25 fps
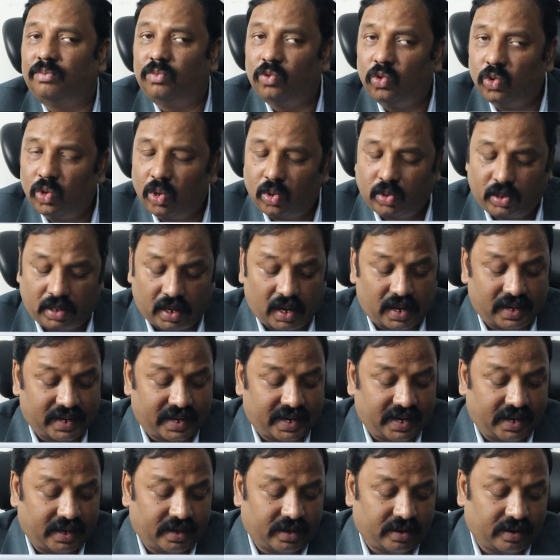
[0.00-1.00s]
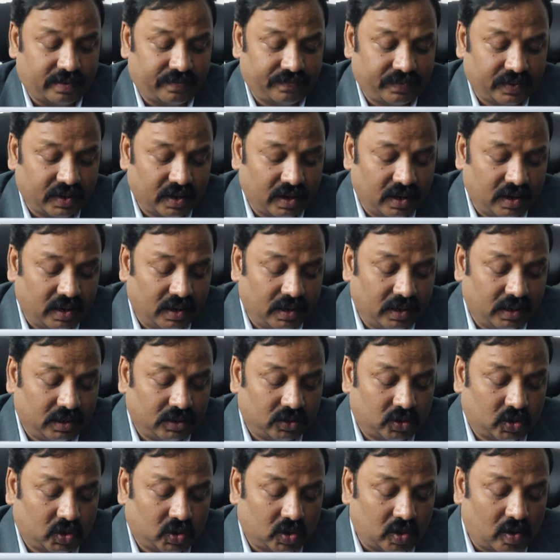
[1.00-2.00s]
మూడో టార్గెట్
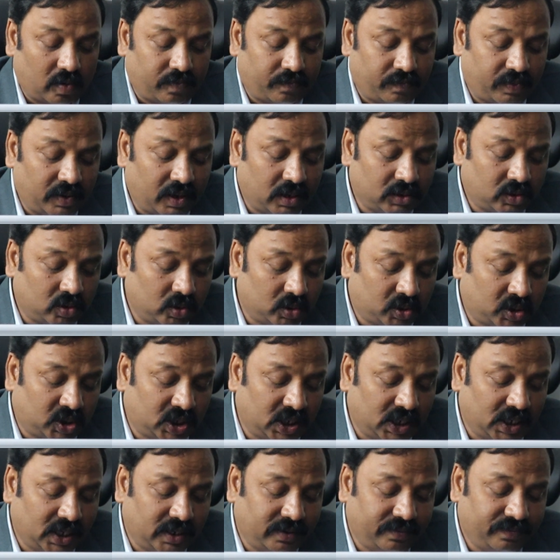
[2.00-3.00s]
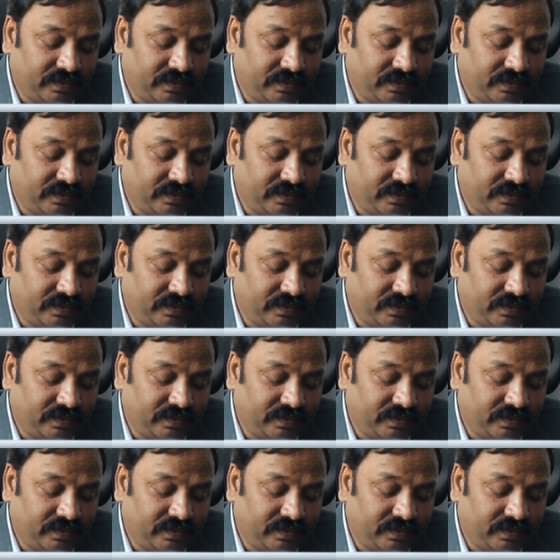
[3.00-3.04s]
స్టాప్ లాస్ వచ్చి